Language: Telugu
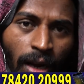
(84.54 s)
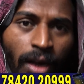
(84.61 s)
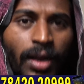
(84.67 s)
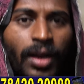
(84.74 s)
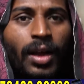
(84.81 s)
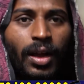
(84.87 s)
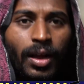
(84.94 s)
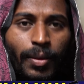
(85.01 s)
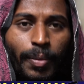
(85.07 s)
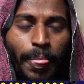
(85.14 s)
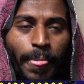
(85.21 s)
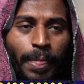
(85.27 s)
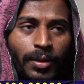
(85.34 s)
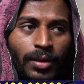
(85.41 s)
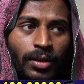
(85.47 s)
అక్క
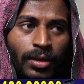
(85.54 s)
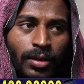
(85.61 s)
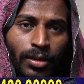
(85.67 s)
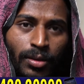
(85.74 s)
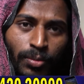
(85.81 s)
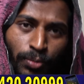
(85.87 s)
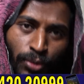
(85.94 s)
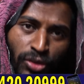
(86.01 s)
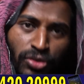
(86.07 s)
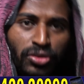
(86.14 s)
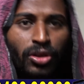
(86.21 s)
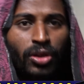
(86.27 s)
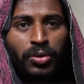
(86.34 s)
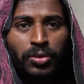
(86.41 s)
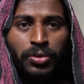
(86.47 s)

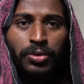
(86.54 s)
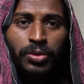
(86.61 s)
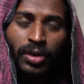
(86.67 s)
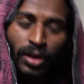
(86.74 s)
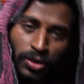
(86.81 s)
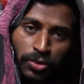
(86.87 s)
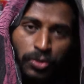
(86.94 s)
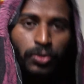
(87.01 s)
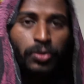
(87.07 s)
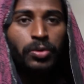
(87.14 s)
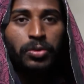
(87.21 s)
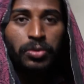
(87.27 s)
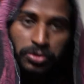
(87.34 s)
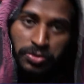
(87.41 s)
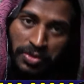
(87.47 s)
బొంతలు రగ్గులు
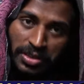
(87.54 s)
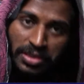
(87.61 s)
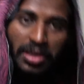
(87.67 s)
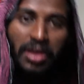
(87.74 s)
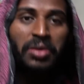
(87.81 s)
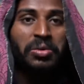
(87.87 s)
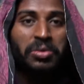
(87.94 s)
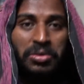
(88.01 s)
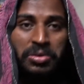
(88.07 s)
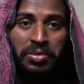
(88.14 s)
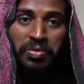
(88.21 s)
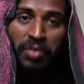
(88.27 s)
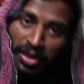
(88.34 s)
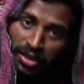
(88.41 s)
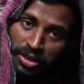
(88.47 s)
స్వెటర్లు
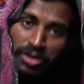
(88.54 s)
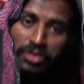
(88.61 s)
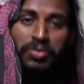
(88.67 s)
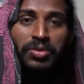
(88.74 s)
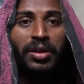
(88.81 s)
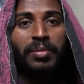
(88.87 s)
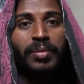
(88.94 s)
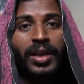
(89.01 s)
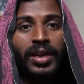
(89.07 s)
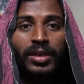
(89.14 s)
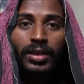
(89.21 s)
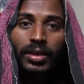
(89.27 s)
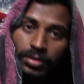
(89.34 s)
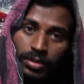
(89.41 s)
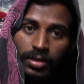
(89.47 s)
ఇవన్నీ ఉన్నా మనకే
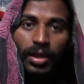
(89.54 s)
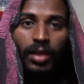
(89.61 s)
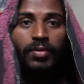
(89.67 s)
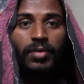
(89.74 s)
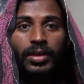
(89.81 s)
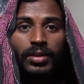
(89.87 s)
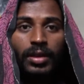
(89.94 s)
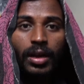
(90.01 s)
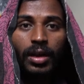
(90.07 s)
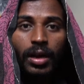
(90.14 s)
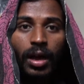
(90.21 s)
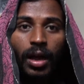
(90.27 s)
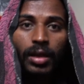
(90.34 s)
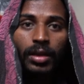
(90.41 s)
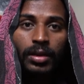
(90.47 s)
ఎంత సలవెడతాక
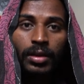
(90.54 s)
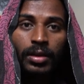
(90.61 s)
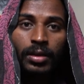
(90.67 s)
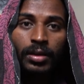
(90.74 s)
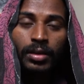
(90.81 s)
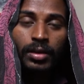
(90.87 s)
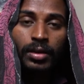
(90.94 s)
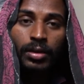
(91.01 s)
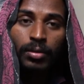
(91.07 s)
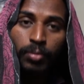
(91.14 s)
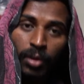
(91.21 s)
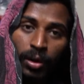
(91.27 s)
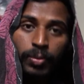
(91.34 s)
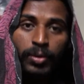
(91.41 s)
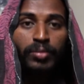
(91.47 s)

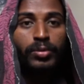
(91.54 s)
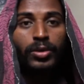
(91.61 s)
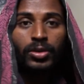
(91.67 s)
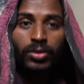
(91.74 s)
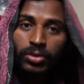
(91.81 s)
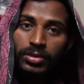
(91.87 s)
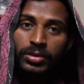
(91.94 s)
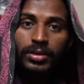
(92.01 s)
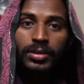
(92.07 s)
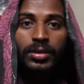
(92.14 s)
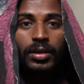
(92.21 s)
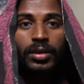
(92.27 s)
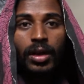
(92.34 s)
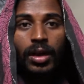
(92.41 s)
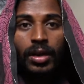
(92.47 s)
పాపం మెట్రో
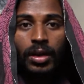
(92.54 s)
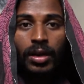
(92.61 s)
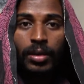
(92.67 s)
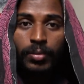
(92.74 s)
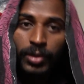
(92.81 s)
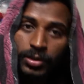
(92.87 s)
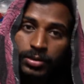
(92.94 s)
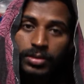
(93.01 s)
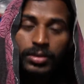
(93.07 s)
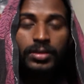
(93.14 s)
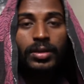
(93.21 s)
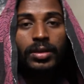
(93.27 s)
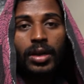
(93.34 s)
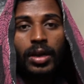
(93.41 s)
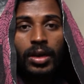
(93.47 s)
స్టేషన్ కాడ బస్
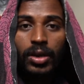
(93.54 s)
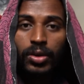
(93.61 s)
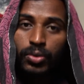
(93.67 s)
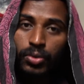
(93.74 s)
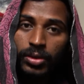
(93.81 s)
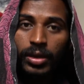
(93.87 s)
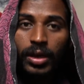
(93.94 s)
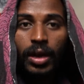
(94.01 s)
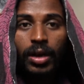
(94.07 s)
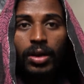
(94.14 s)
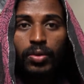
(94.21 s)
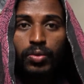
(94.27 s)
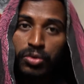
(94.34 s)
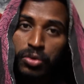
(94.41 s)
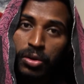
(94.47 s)
స్టేషన్ కాడ గుడి కాడ
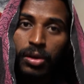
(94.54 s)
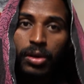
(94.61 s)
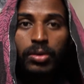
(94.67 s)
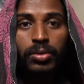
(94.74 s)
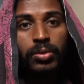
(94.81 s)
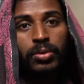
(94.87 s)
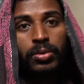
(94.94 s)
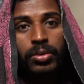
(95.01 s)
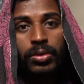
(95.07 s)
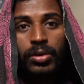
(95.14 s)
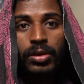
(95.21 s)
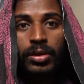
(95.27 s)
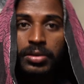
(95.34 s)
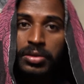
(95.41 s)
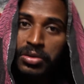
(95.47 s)
ఉన్నోళ్ళకు
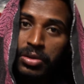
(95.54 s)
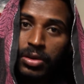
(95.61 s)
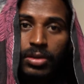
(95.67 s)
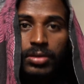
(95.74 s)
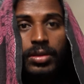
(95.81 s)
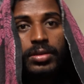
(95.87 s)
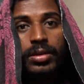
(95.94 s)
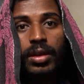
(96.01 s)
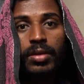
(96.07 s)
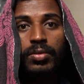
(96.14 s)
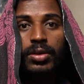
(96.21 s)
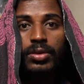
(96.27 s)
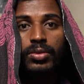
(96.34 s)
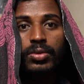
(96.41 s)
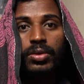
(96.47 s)
ఇంకెంత
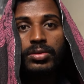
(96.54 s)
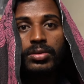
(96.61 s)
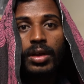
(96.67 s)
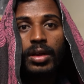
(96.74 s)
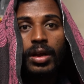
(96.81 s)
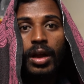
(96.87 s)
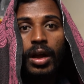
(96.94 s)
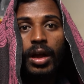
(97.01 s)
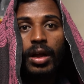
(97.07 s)
సలవెడుతుండొచ్చు అక్క